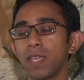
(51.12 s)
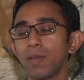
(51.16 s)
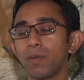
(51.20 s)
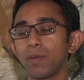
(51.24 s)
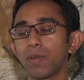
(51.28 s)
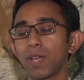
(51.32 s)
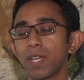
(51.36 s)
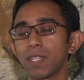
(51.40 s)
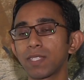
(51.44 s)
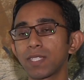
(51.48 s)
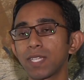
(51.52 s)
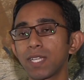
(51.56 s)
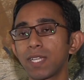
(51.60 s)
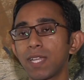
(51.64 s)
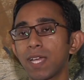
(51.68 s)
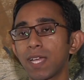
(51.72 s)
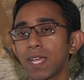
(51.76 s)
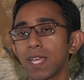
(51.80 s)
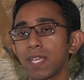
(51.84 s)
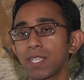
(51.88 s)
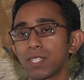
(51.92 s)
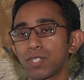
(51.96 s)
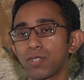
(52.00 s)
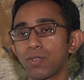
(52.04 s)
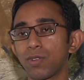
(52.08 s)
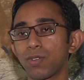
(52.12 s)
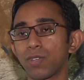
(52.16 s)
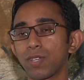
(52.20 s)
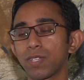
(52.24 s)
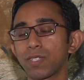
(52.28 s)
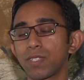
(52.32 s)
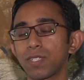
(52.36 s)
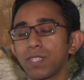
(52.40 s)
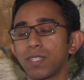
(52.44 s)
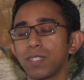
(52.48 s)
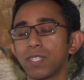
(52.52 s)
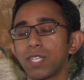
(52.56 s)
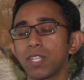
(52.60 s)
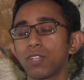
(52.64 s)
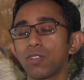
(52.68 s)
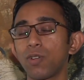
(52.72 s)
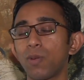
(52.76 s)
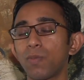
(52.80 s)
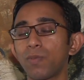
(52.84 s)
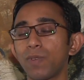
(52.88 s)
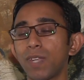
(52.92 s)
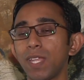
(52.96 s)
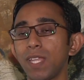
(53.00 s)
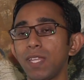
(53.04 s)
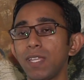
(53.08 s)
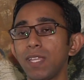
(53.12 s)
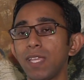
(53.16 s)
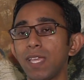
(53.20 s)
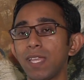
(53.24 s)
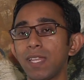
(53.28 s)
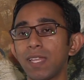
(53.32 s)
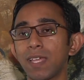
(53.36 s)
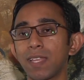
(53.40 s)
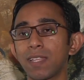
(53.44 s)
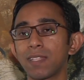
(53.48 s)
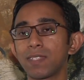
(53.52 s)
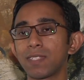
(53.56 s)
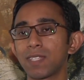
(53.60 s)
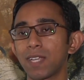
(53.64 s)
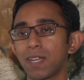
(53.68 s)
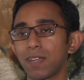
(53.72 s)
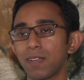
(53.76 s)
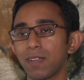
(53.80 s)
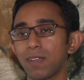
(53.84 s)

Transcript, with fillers: এবং আজকে ঢাকা স্টক এক্সচেঞ্জের টপ টেন গেইনারের